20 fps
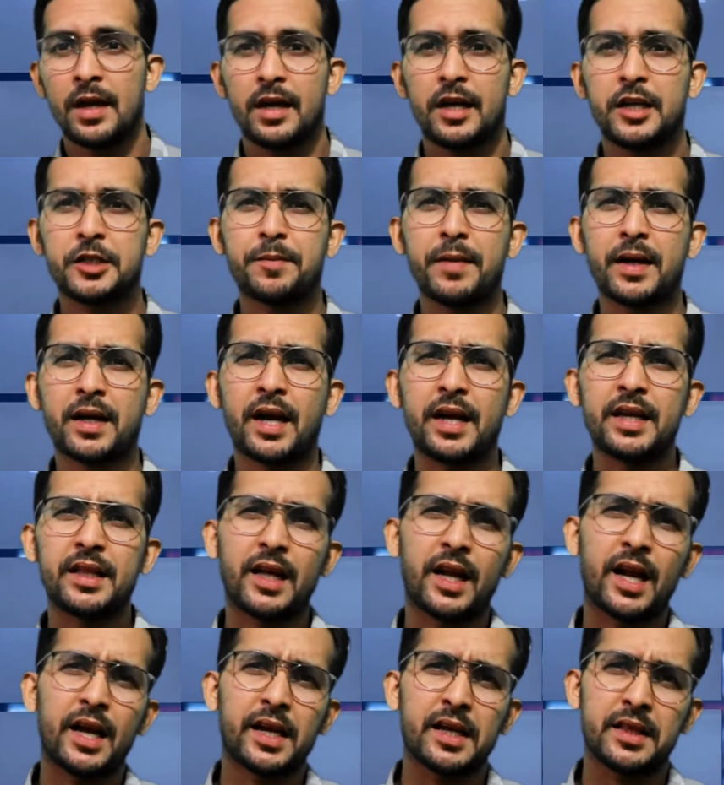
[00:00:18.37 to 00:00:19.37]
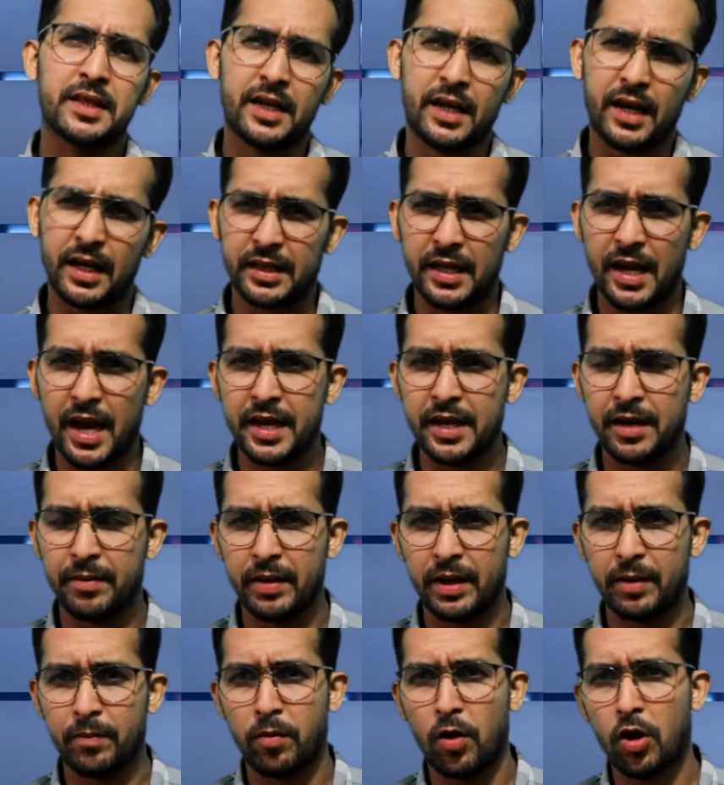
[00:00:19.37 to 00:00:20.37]
इसमें कई तरह की दिक्कतें आई
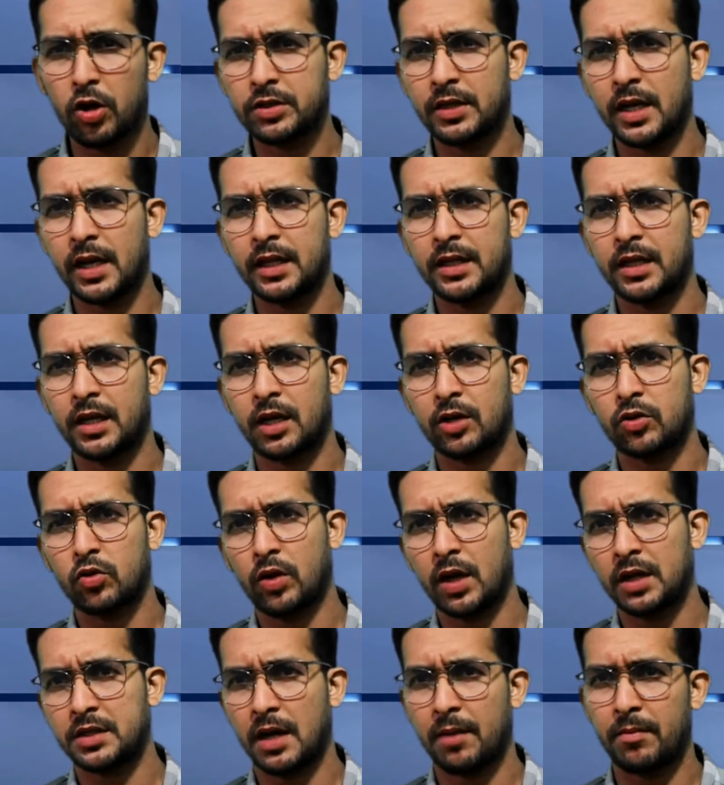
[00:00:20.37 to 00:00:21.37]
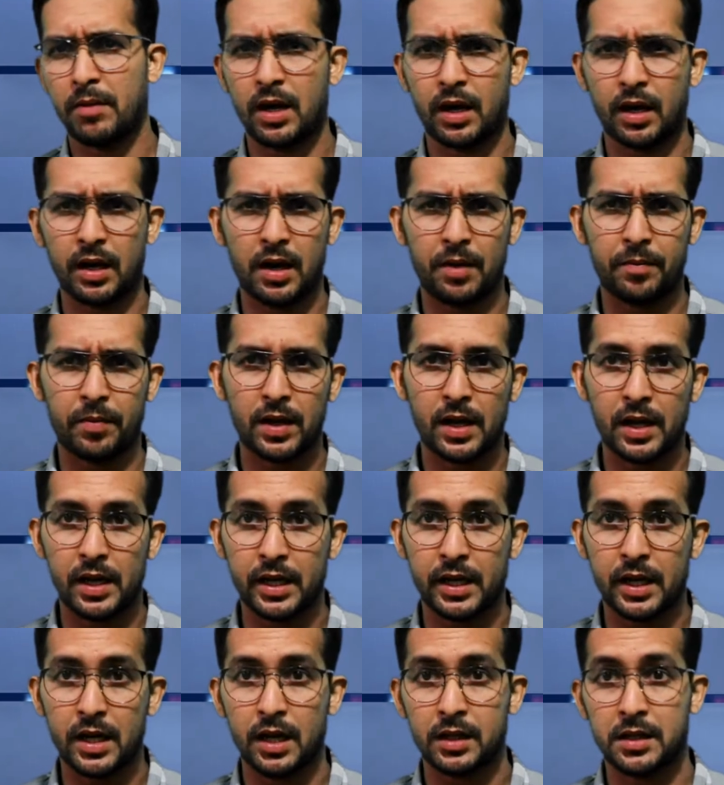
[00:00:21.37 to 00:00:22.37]
हमें बहुत सारी दिक्कतों का सामना करना पड़ा
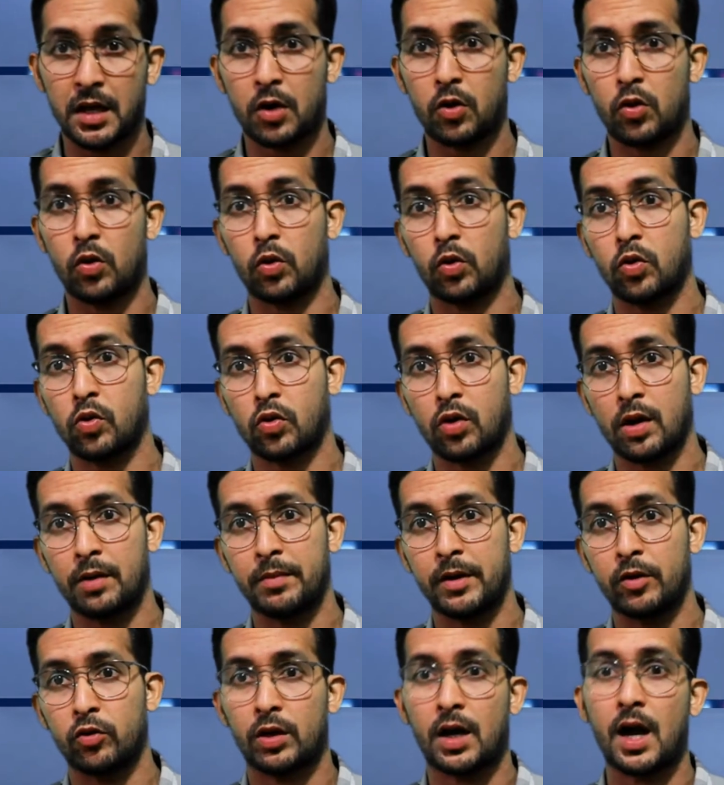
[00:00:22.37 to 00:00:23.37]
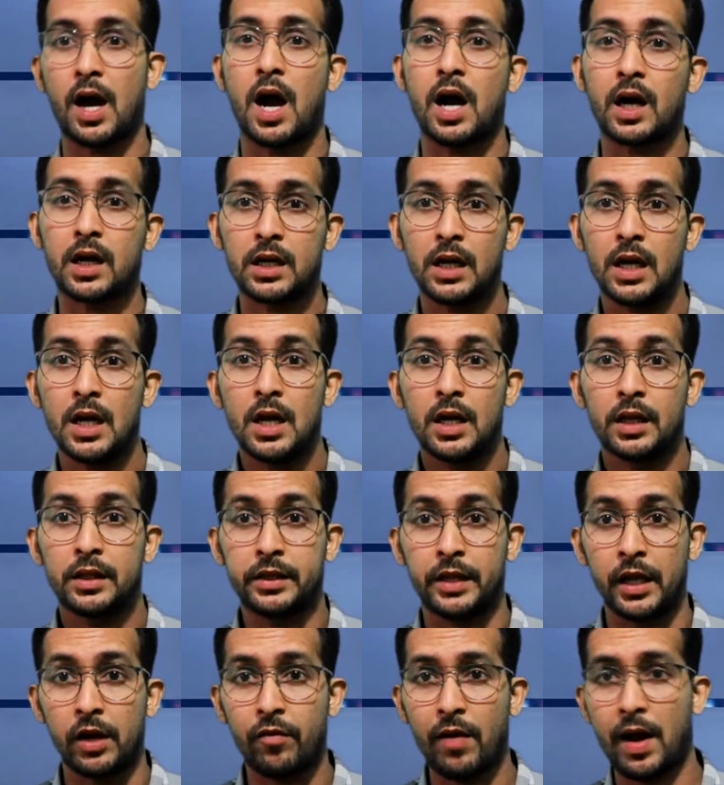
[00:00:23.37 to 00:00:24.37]
लेकिन हज़ारों लोगों को हमने उनका हक
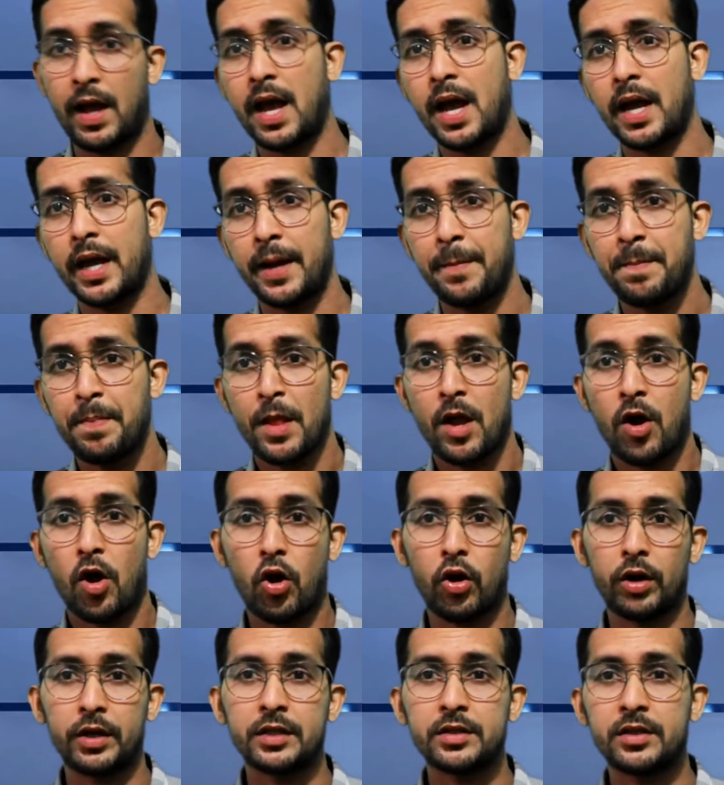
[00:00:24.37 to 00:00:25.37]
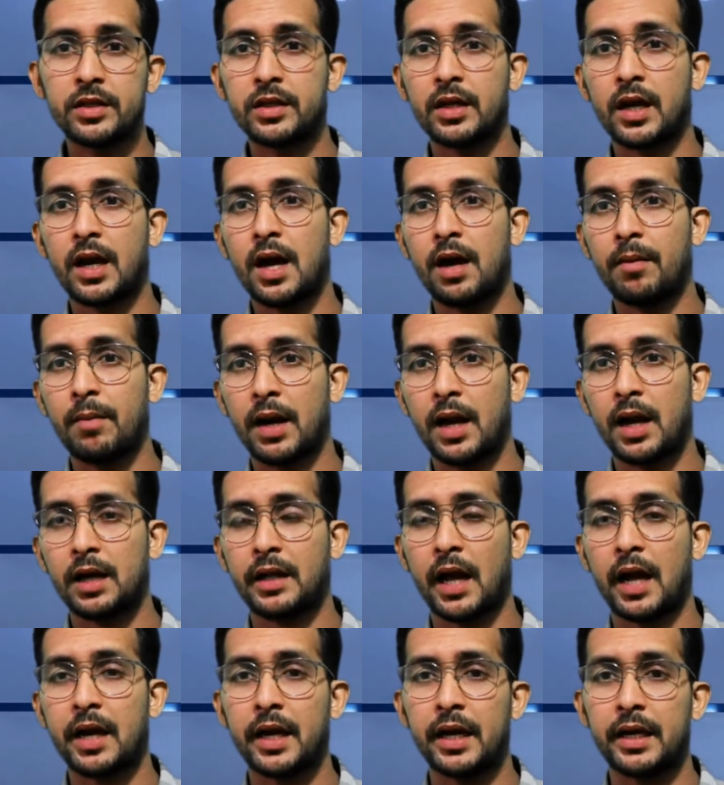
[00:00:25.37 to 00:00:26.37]
दिलवाया है और इसी तरह हमारा
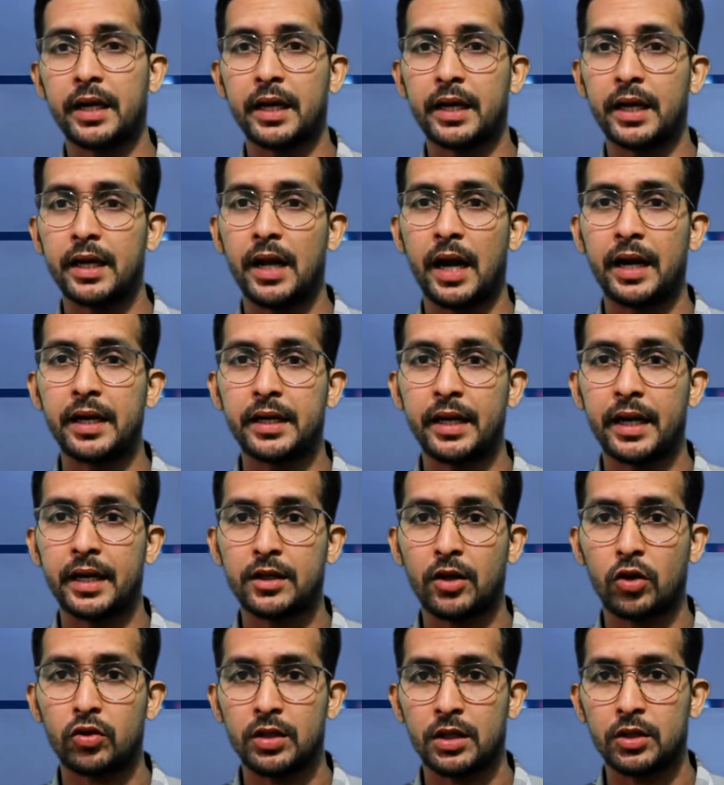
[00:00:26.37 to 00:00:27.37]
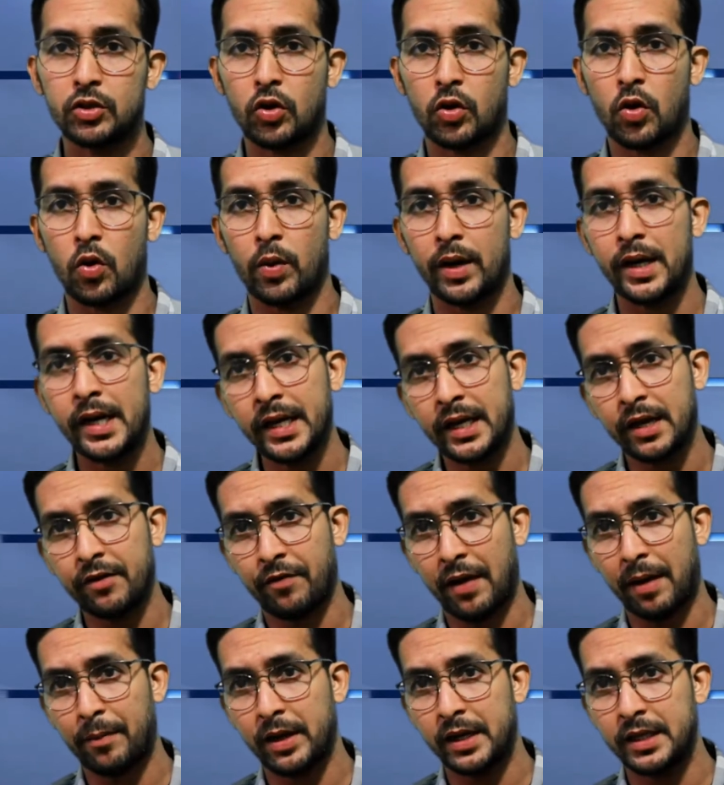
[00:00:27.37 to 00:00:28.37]
टारगेट है कि 98,000 जो गोवंडी की
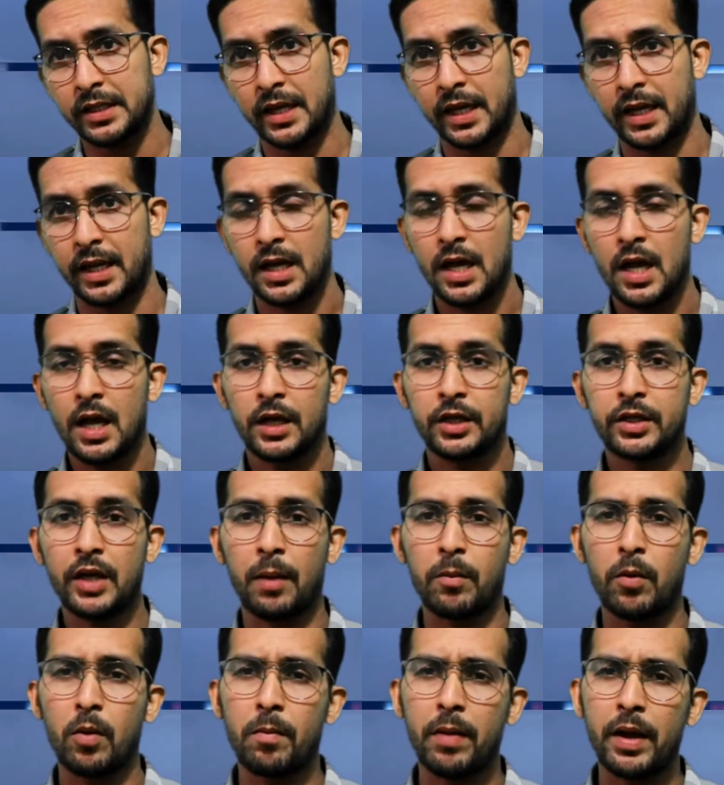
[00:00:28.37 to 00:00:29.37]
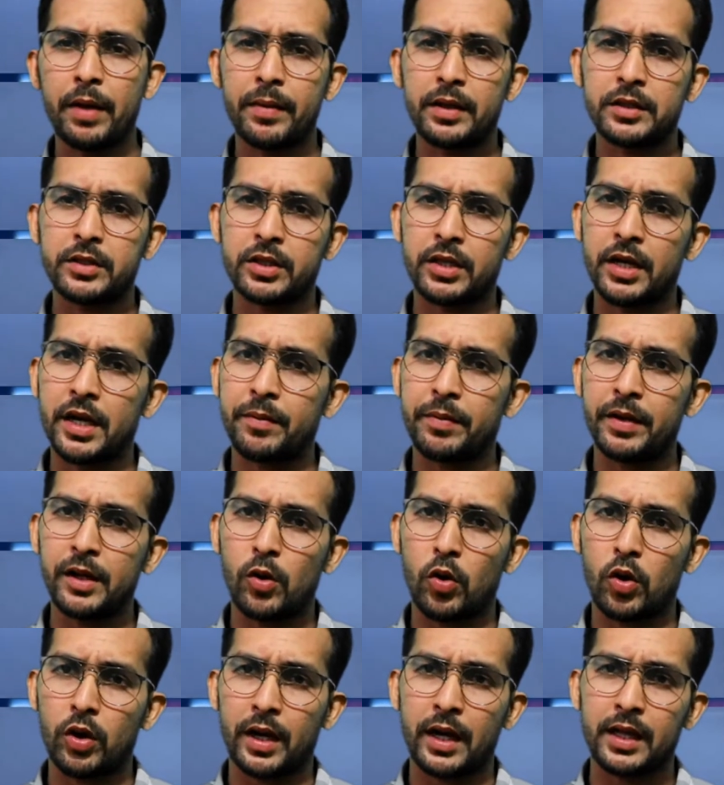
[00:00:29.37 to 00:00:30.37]
फैमिलीज़ हैं या मुंबई में जितने भी
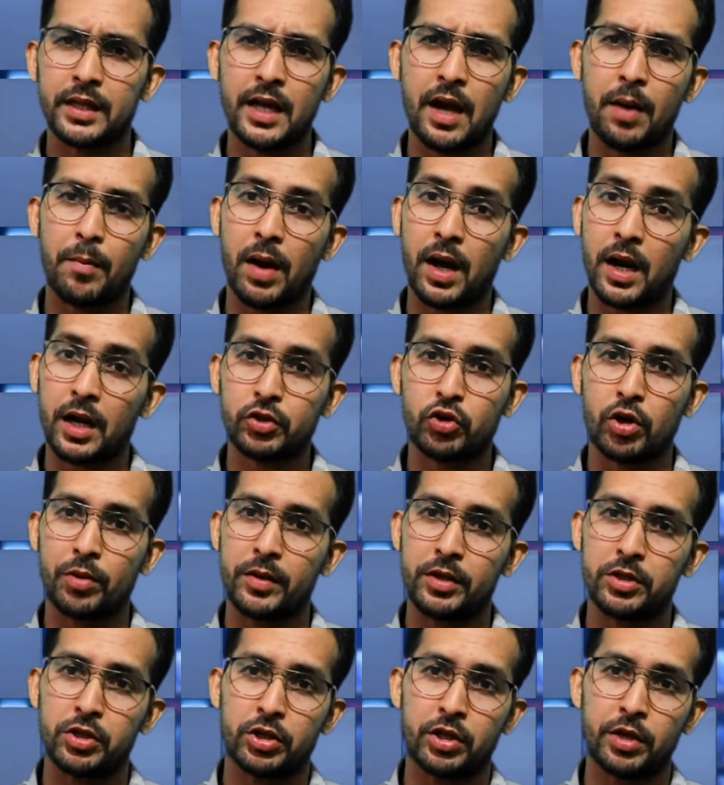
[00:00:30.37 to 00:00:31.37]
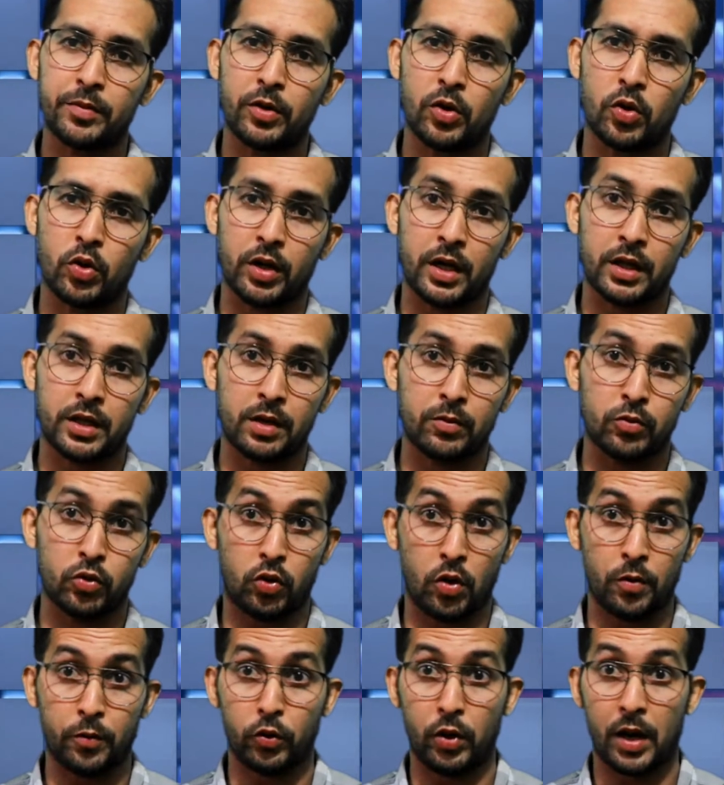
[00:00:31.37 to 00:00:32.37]
लोग रहते हैं महाराष्ट्र में जितने भी लोग रहते हैं हम
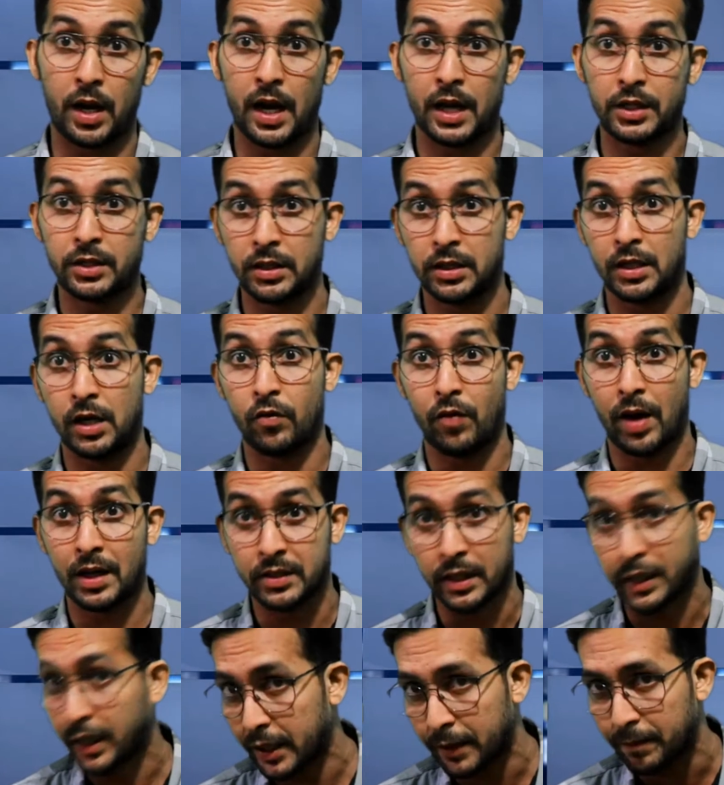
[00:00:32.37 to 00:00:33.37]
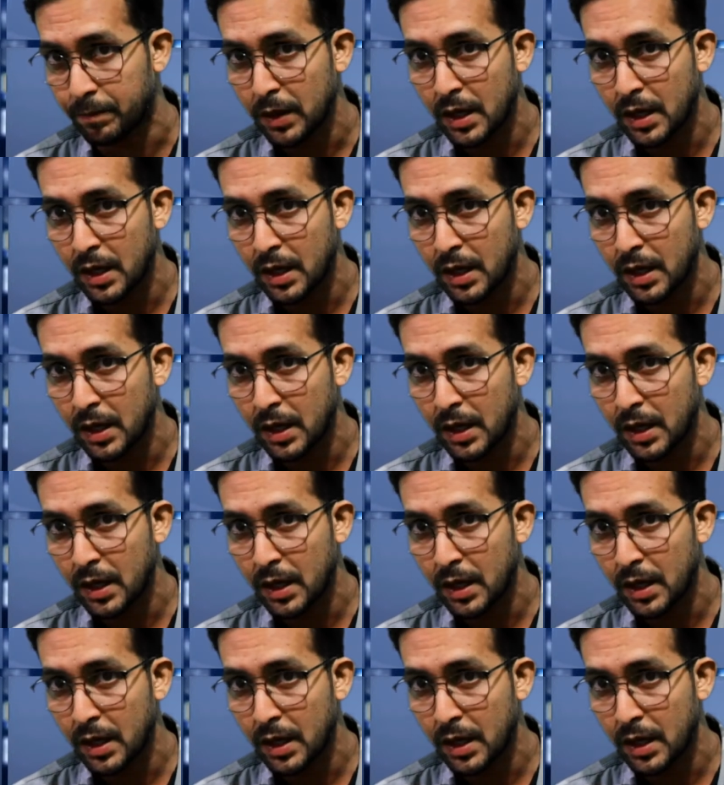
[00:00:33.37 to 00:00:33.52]
उनको पूरा राशन दिलवा सकें